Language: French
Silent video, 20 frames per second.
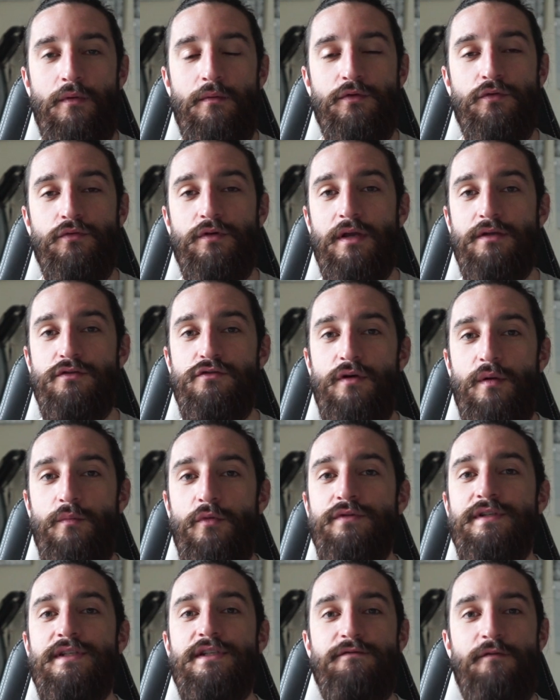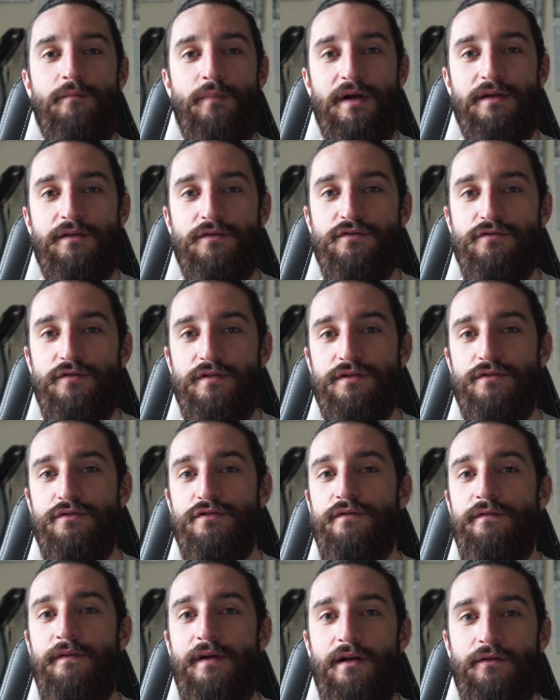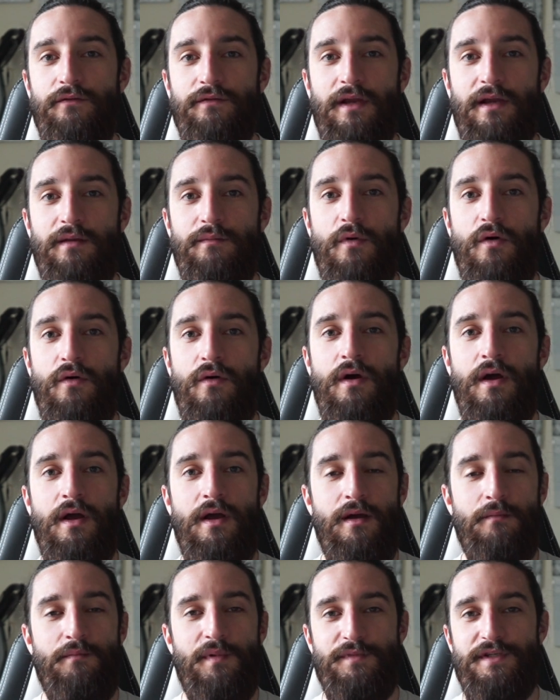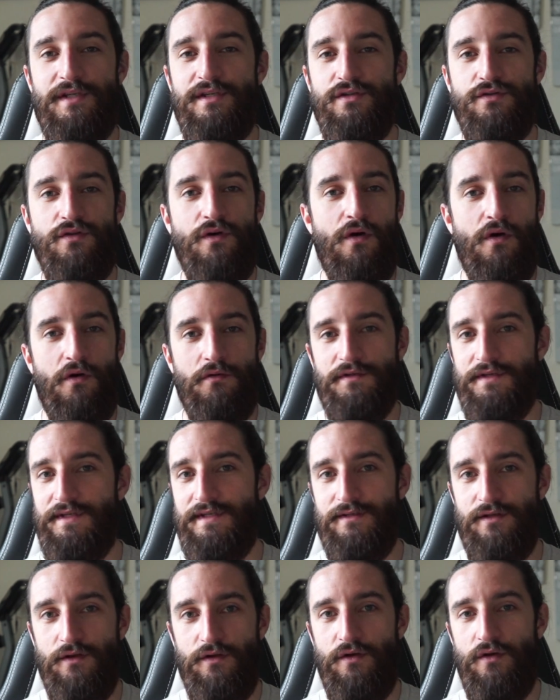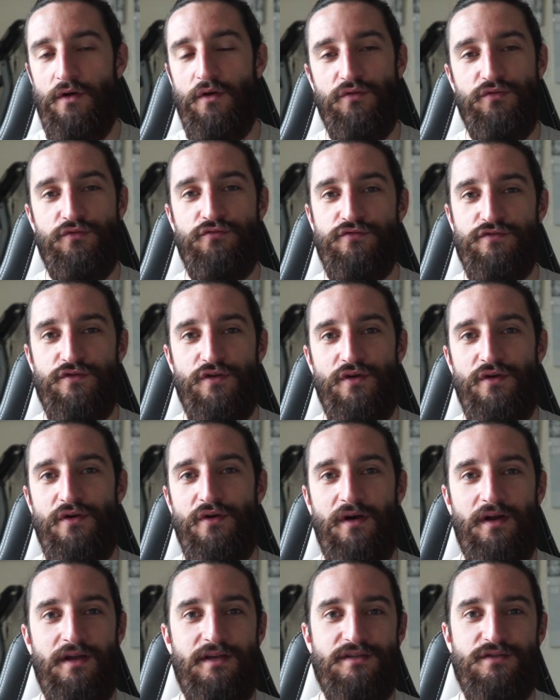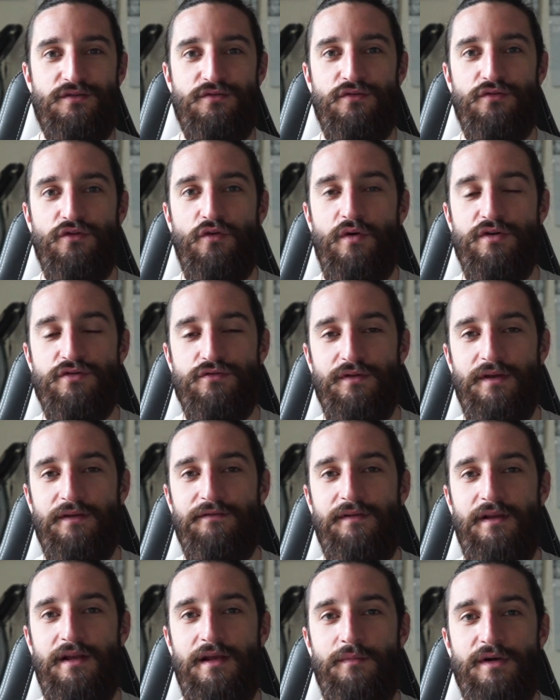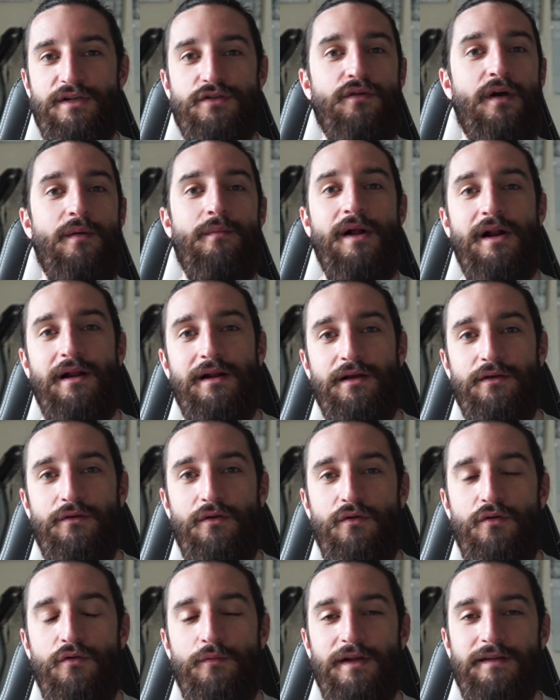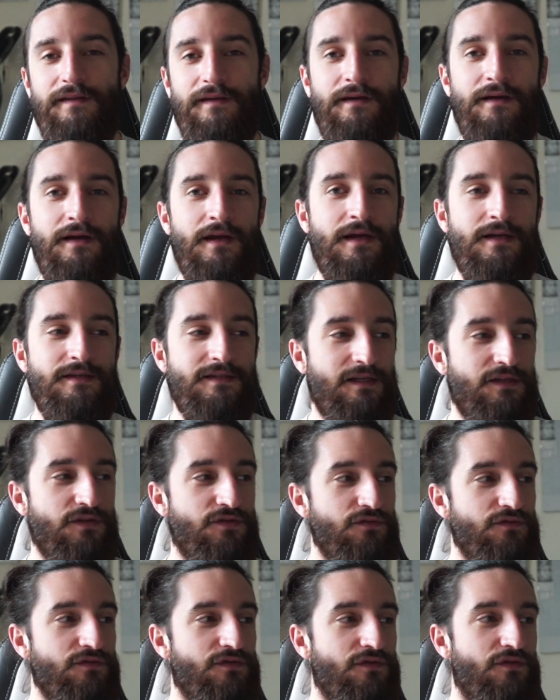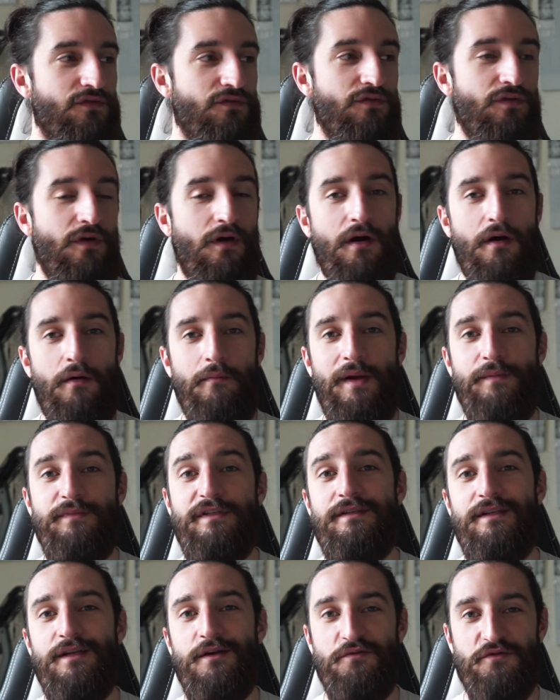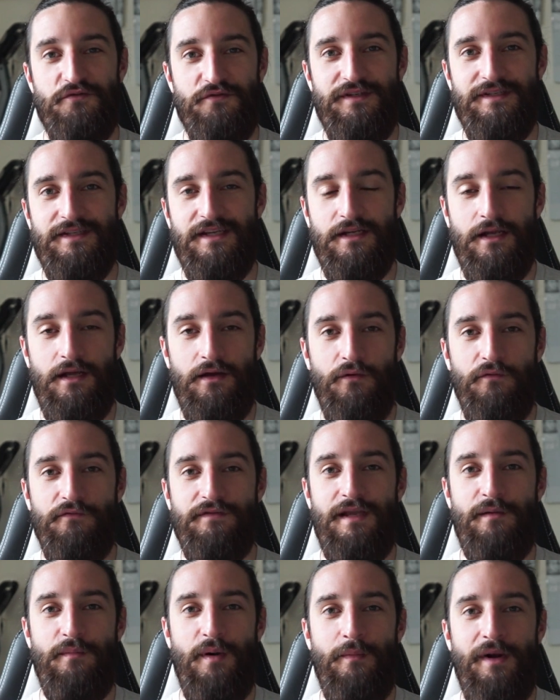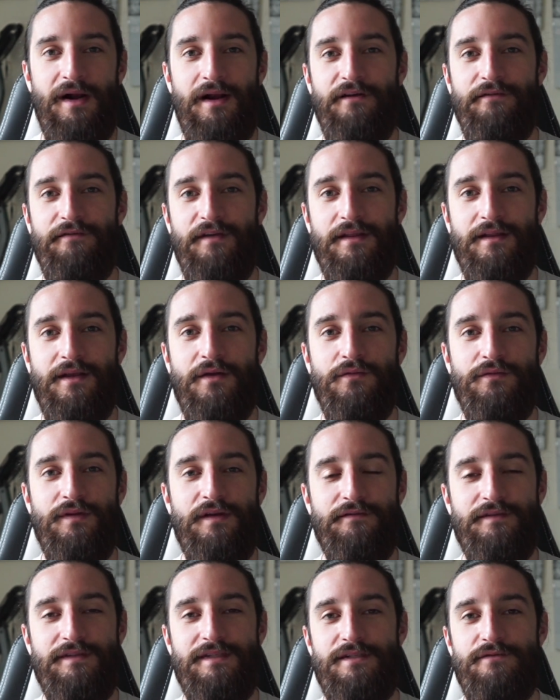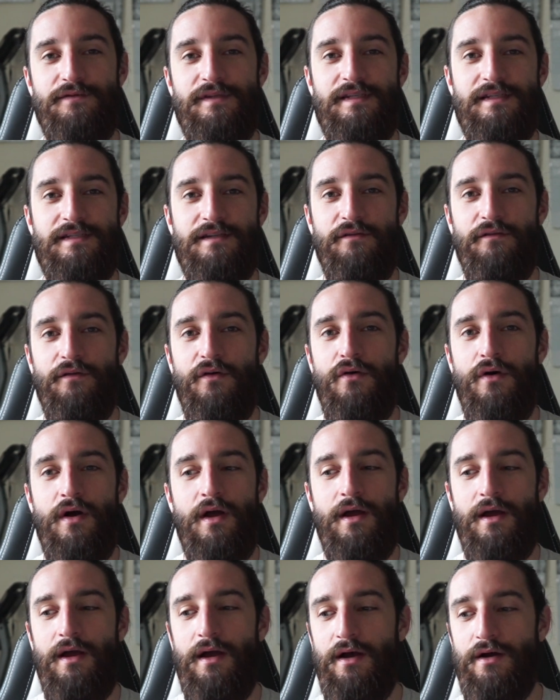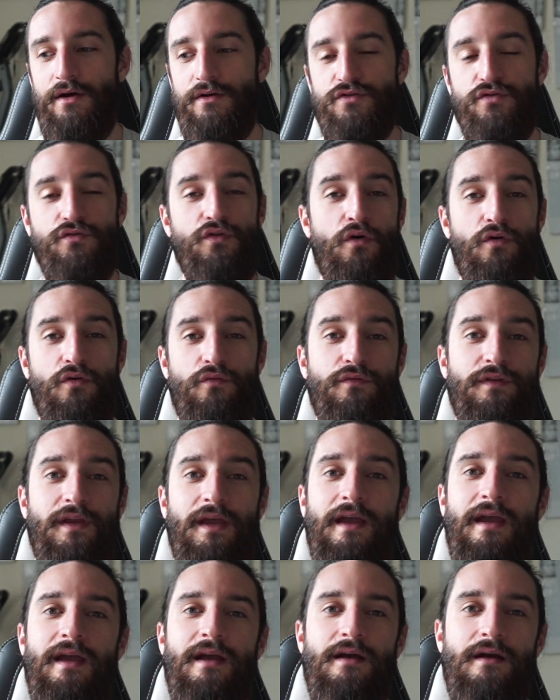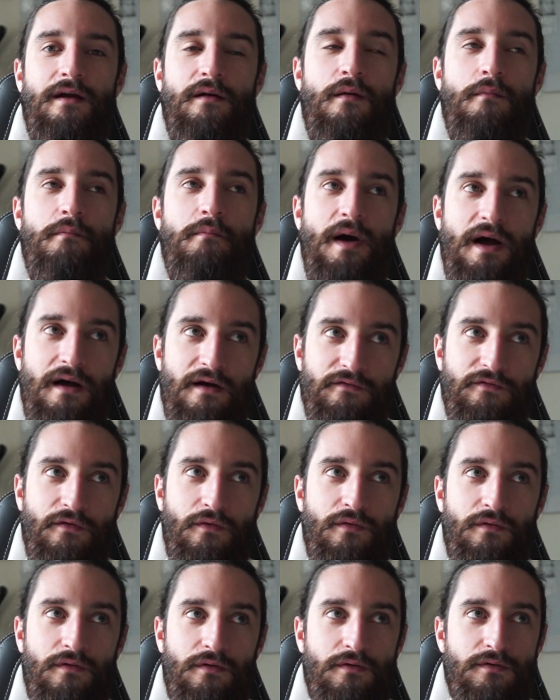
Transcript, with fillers: Donc actuellement, si je fais pas attention à ce que je fais à l'entraînement, même si je dors 10 heures, 12 heures et ce 3 jours d'affilée, bah, j'aurai mal à la gueule le matin. C'est quelque chose que, même si, comme je vous disais, on faisait pas mal la fête quand on avait 18-19 ans, euh, je ne rencontrais pas avant.